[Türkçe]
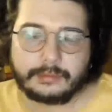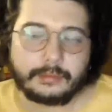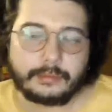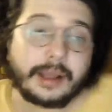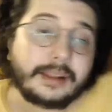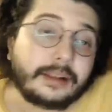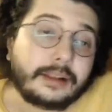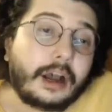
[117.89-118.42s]

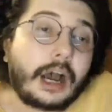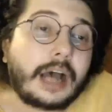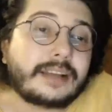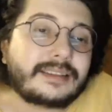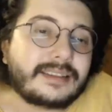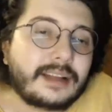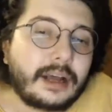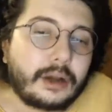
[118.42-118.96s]
Ben
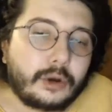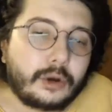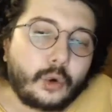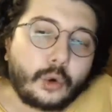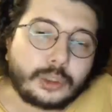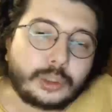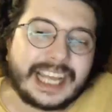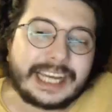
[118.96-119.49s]
hasla
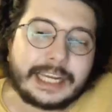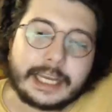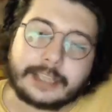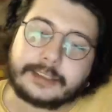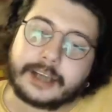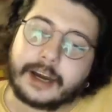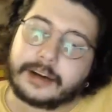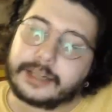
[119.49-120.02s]
o
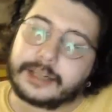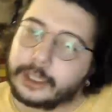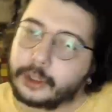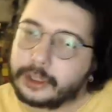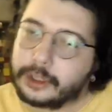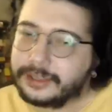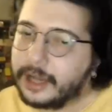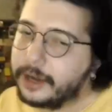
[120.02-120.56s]
deliye tahrik,
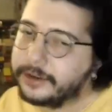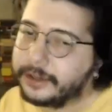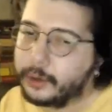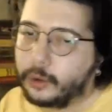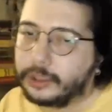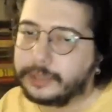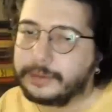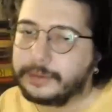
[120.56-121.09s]

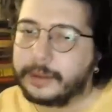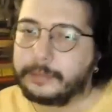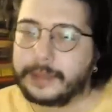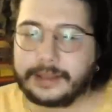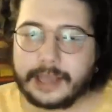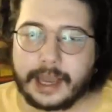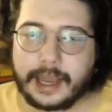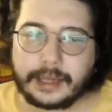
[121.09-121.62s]
tahrik olamam ben.
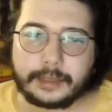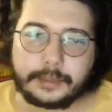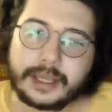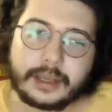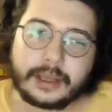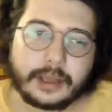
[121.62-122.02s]
Yani bir